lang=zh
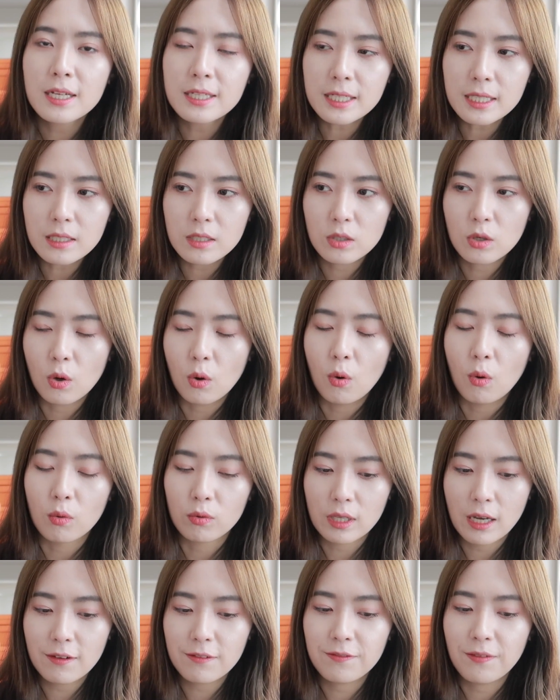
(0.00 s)
这个口
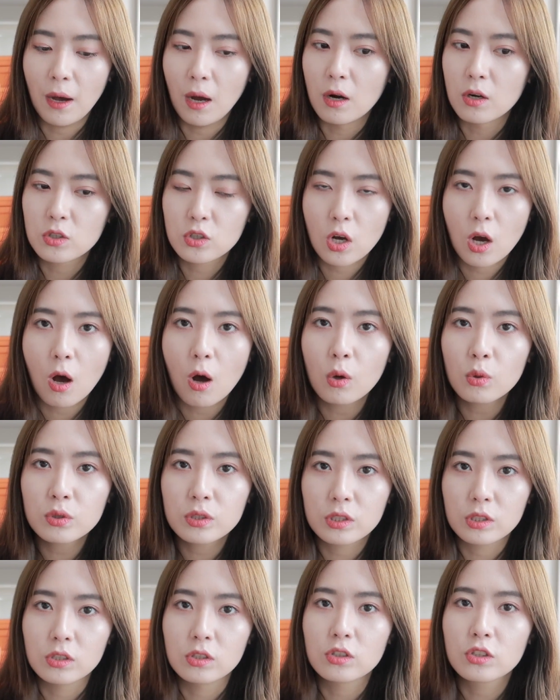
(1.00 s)
红它反而超
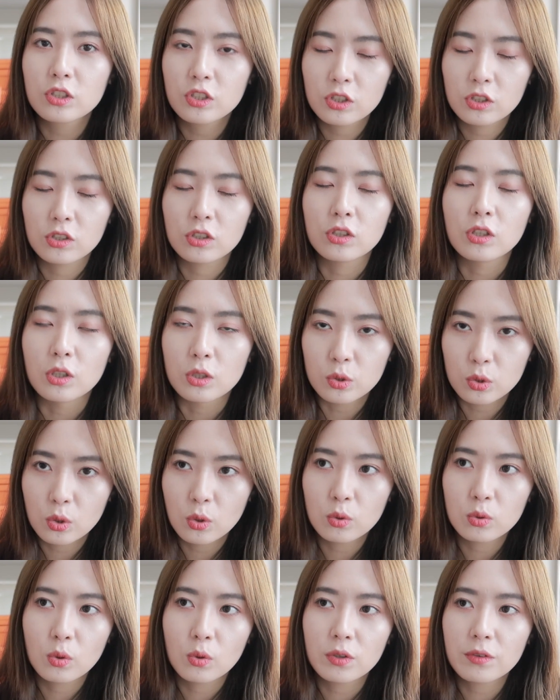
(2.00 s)
级适合
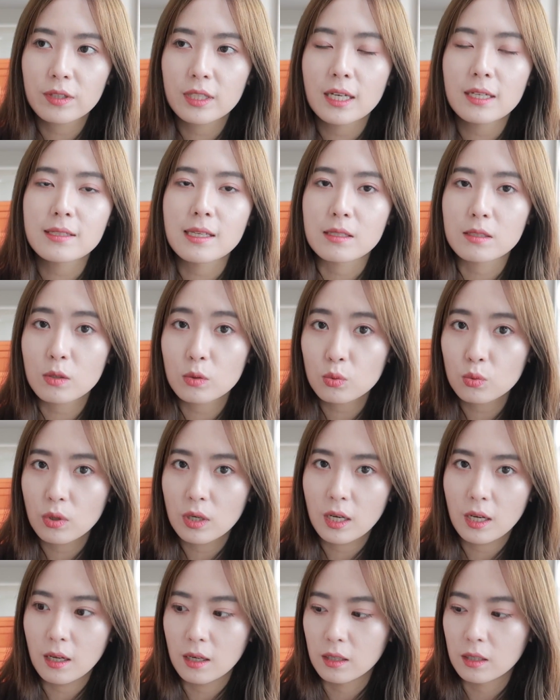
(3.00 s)
秋冬，因为它显色度
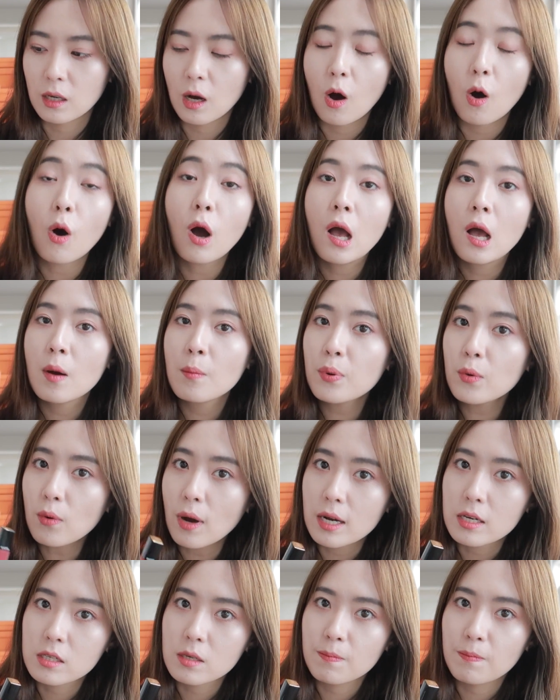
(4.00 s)
很高，不
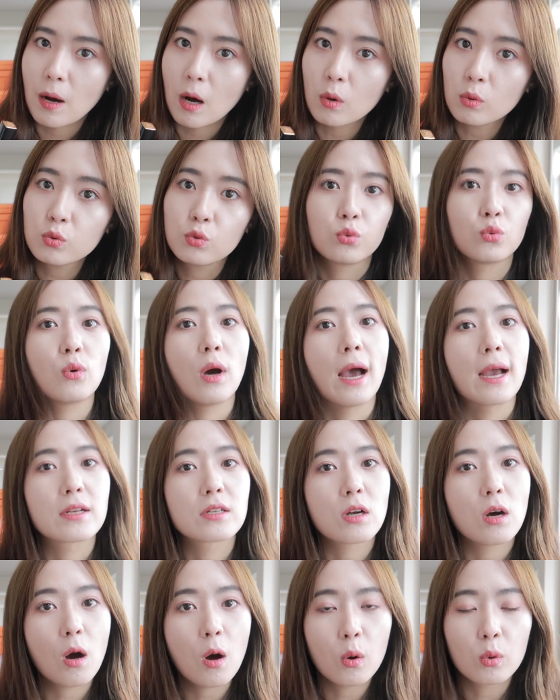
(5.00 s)
管是薄涂还
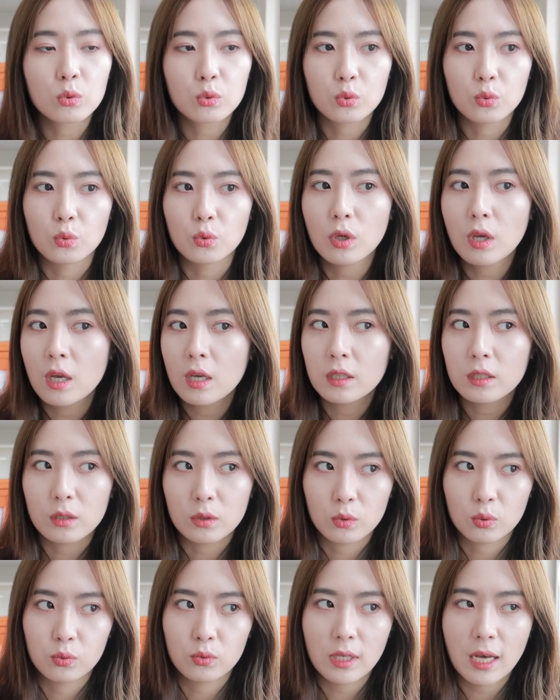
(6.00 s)
是厚涂，
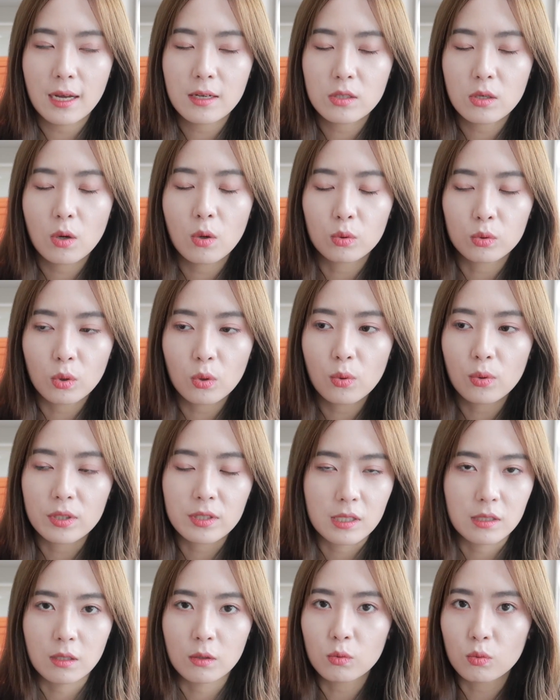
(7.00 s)
你涂它之后都会
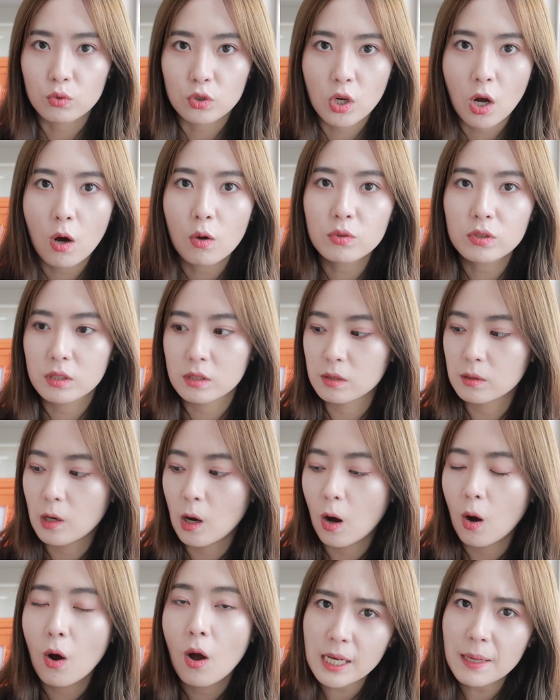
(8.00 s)
显色度超级
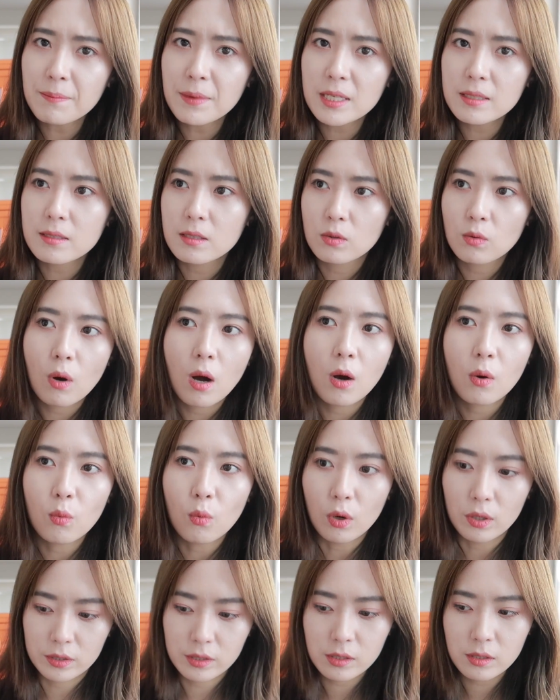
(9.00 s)
高，沾杯情
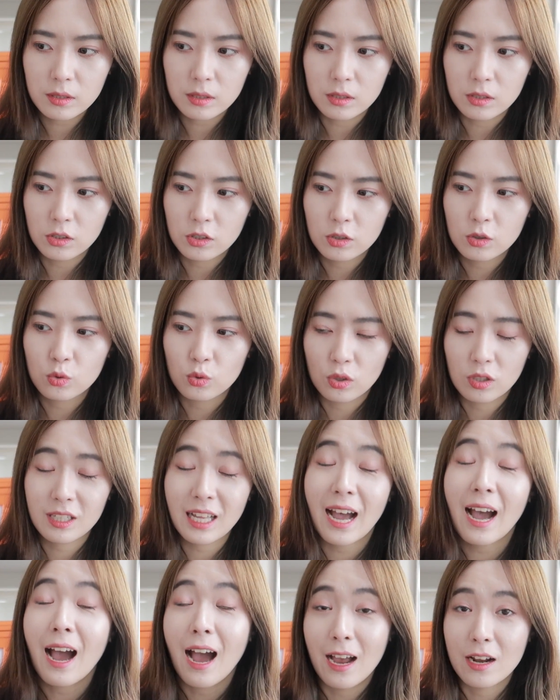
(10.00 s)
况我自己是觉得
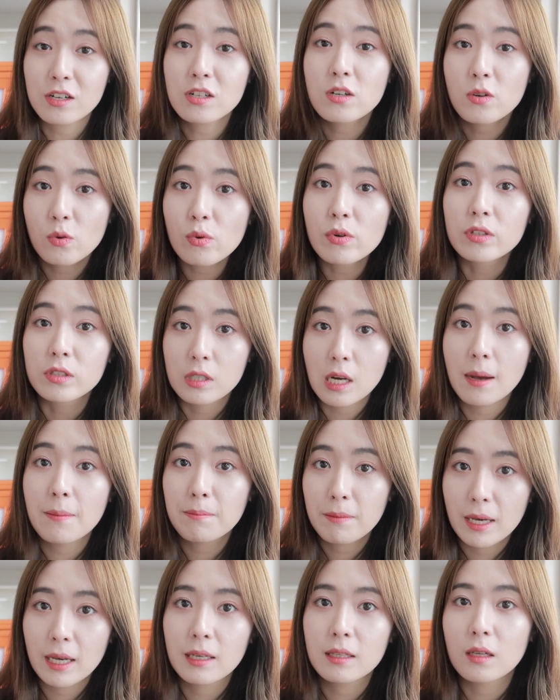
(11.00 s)
它还。是会
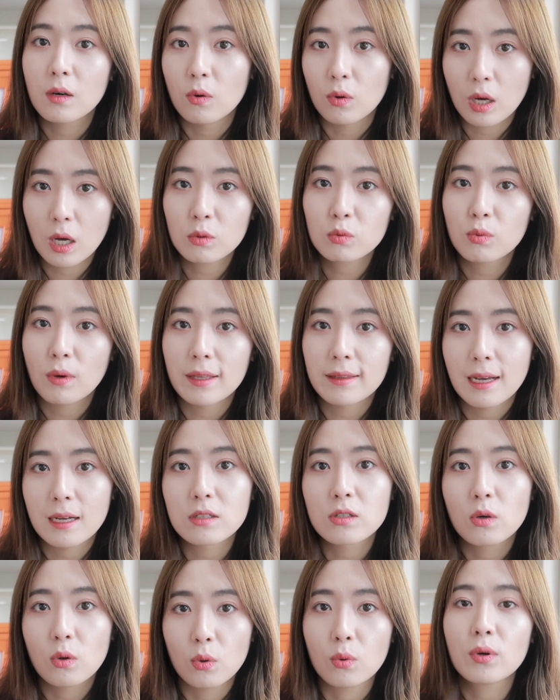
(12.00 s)
沾杯的，我刚涂完它
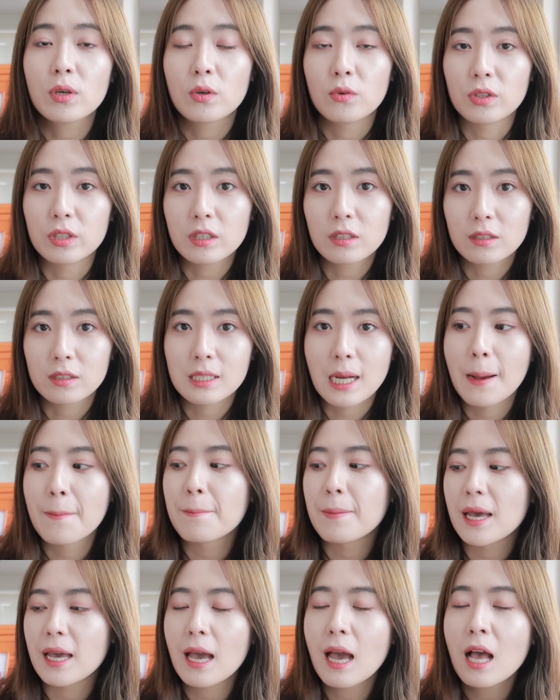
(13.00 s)
之后会有一定的
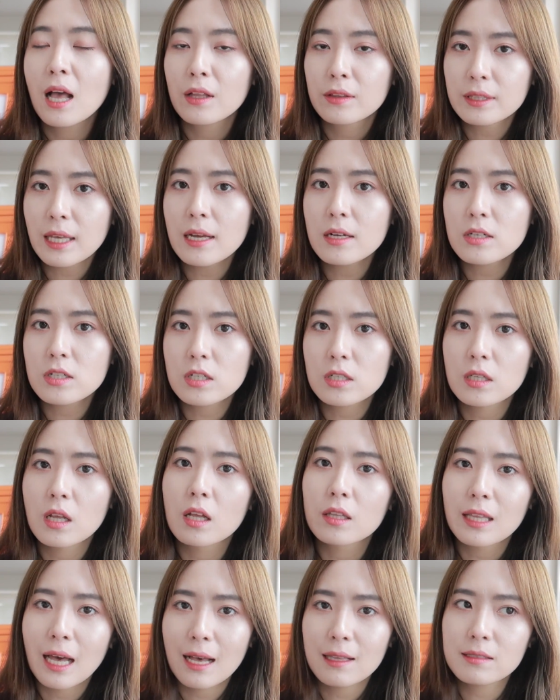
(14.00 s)
沾杯，但是
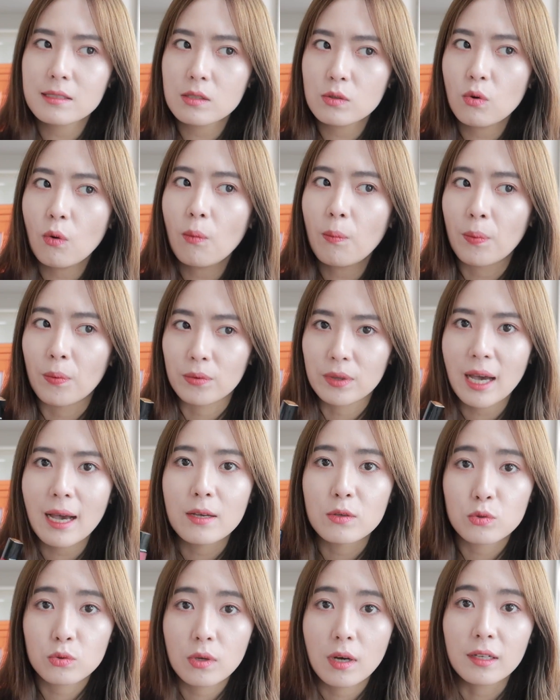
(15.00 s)
呢，它几乎不
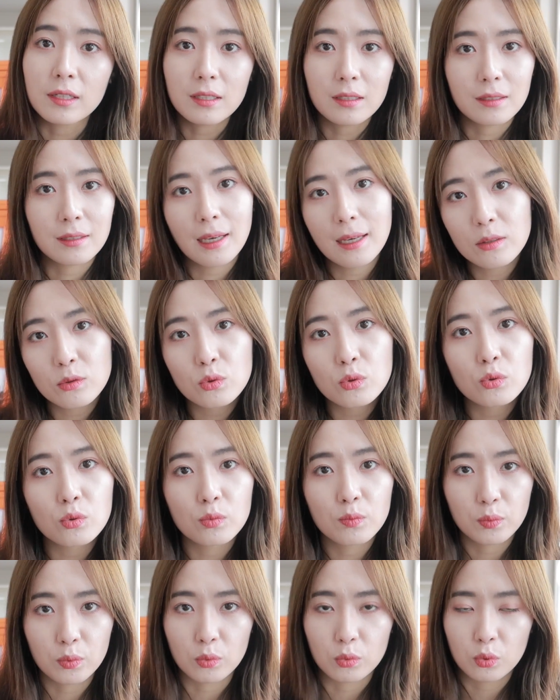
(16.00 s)
太需要一天
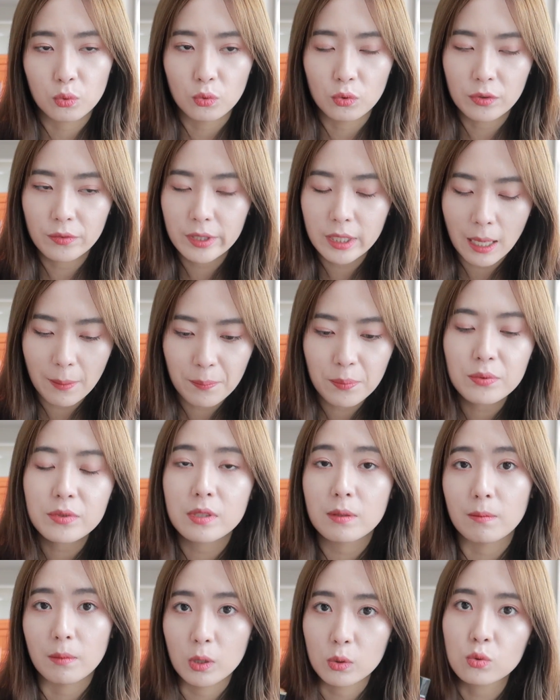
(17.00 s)
去补涂，因为它不
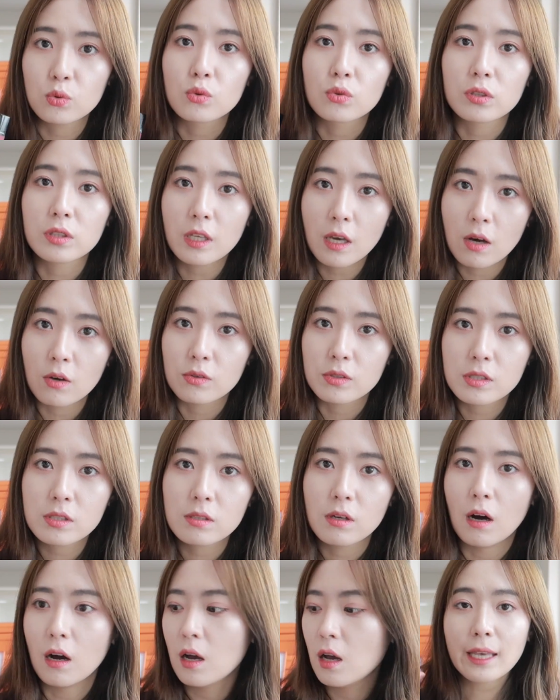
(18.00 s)
怎么去掉
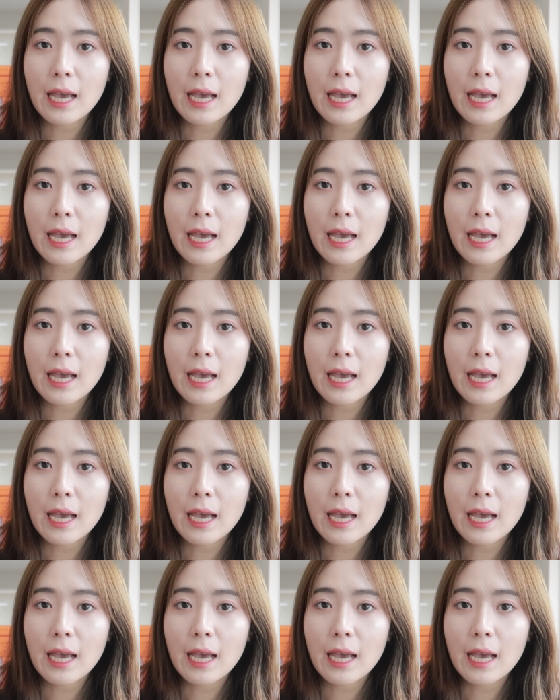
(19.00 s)
色。